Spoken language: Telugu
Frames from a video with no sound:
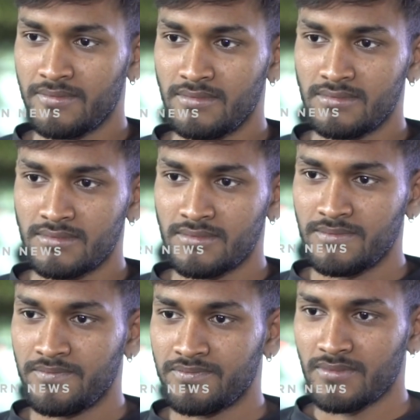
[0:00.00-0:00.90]
వాళ్ళ ప్రస్తావన
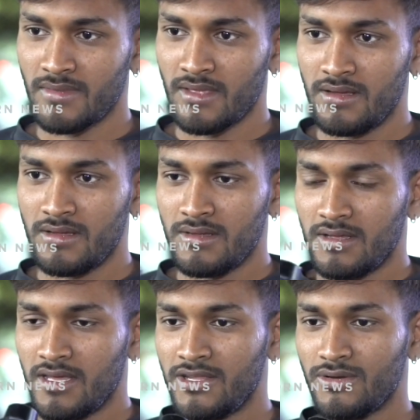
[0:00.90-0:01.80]
కూడా తీసుకురావట్లేదు
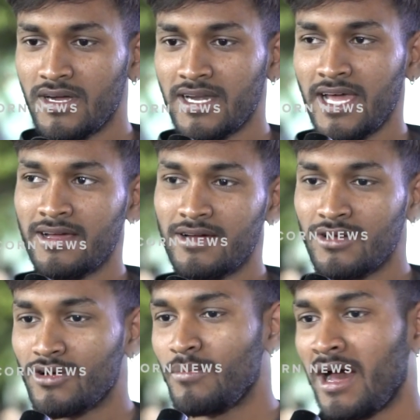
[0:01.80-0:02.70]
ఎందుకంటే ఆయన
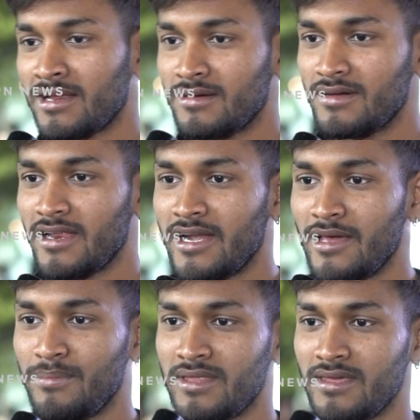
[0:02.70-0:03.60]
కన్నా ఒక మార్క్ క్రియేట్
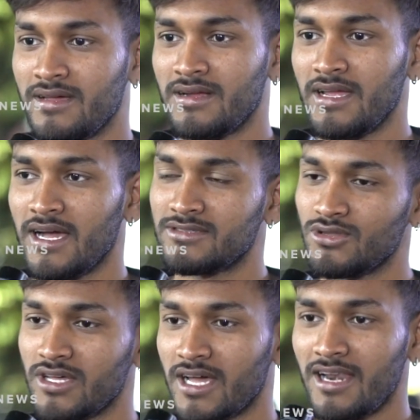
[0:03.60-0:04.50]
అయిపోయింది ఇక
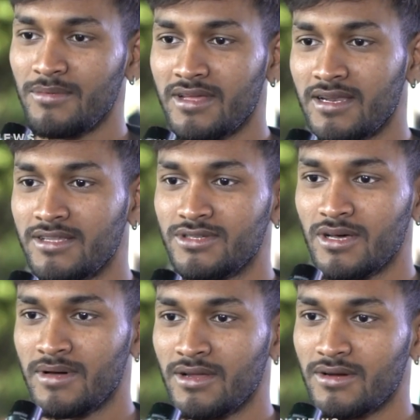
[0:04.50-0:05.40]
సొంత కాలం మీద
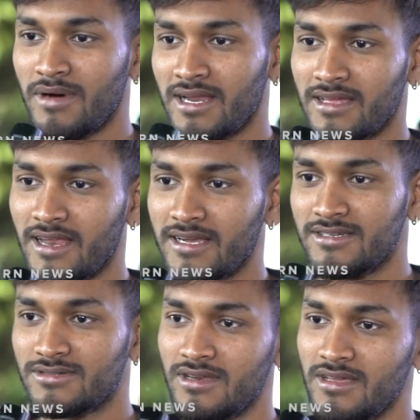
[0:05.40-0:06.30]
నించుందామని ఒక మార్క్ క్రియేట్
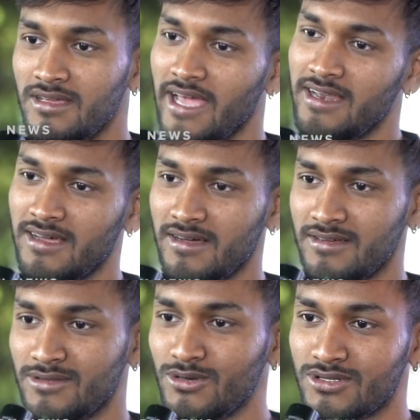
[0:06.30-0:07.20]
చేసుకొని ఆయన
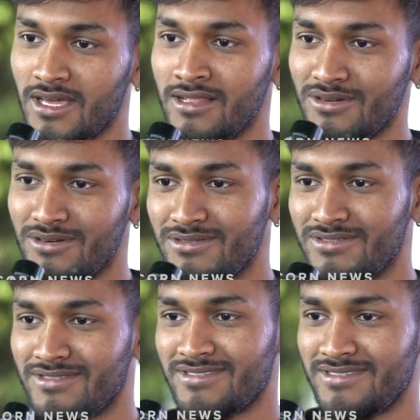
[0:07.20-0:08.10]
దూసుకెళ్తుండు
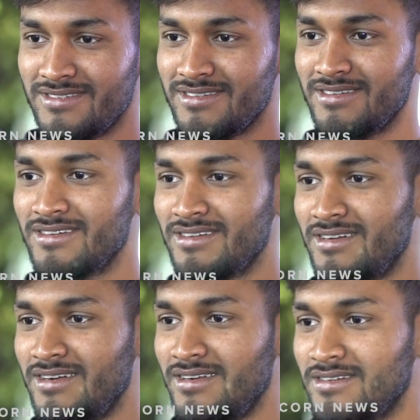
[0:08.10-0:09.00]
అంటే ఇప్పుడు
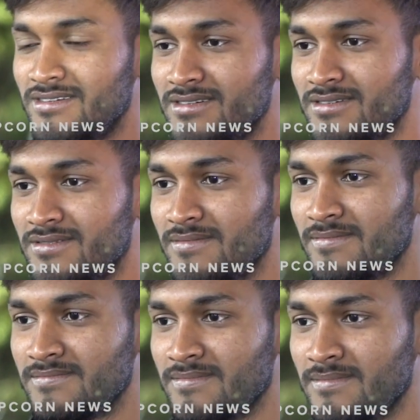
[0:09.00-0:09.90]
అంటే నిలబడేంత వరకు
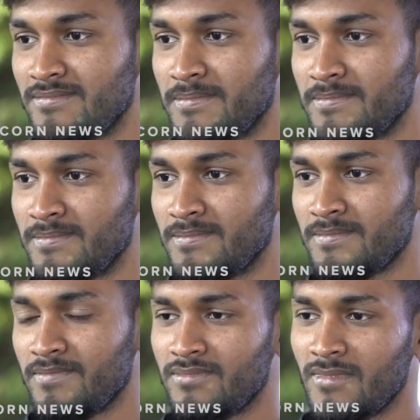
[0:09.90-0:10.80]
వాళ్ళ పేరు
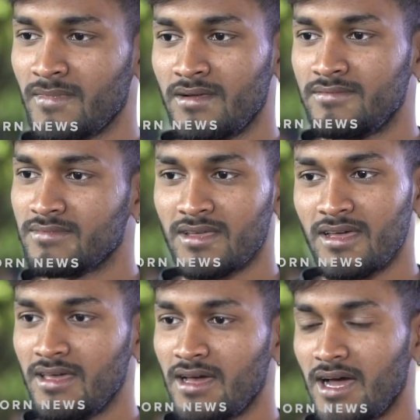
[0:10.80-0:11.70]
వాడుకొని తర్వాత
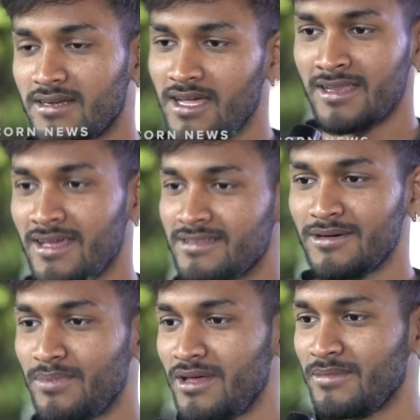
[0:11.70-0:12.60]
వదిలేశాడు అట్లా నేను
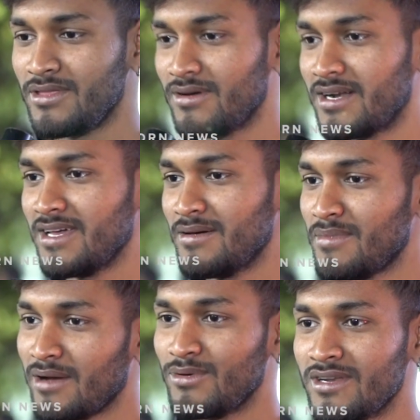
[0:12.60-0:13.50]
చెప్పలేము ఎందుకంటే
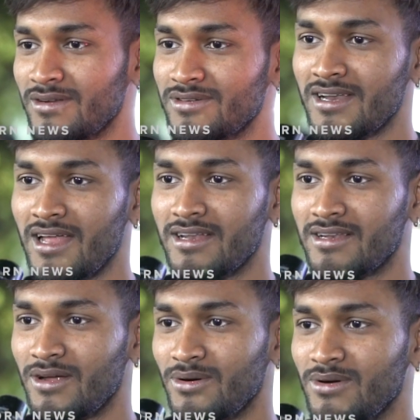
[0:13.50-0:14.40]
బ్యాక్ బోన్గా ఉంటారు వాళ్ళు
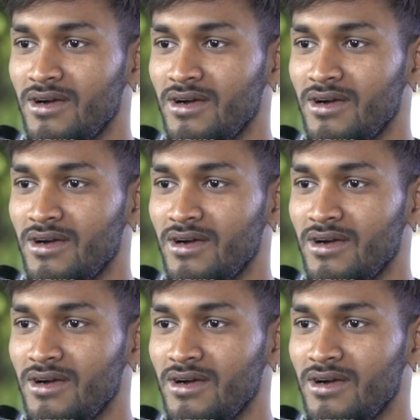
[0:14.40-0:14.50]
ఇట్లనో